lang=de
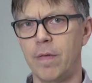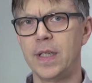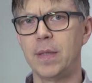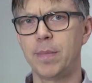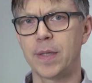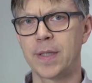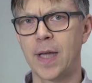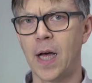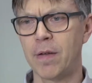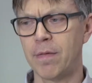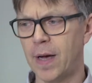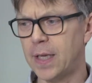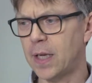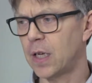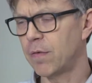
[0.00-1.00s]
Wenn Sie bis dahin
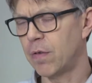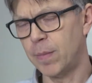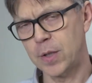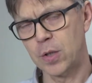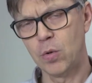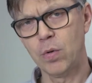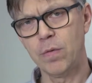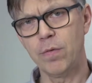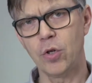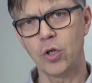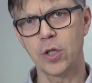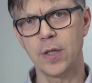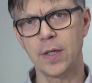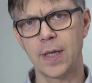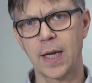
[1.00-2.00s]
weitere Informationen
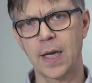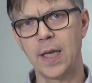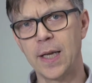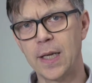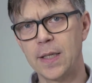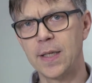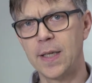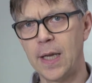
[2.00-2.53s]
wünschen, dann klicken Sie